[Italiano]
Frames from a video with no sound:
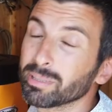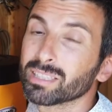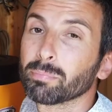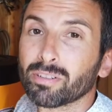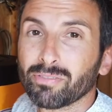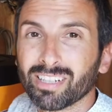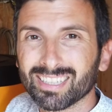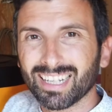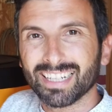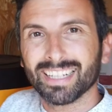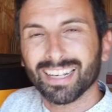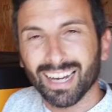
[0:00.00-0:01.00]
ovviamente per far
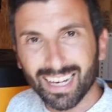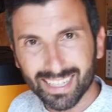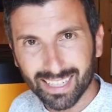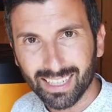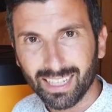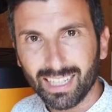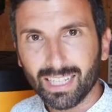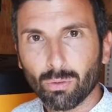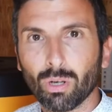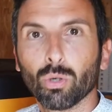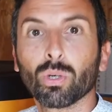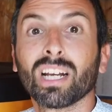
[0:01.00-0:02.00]
scaricare
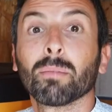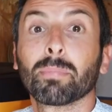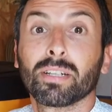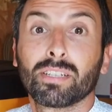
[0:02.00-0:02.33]
qualora la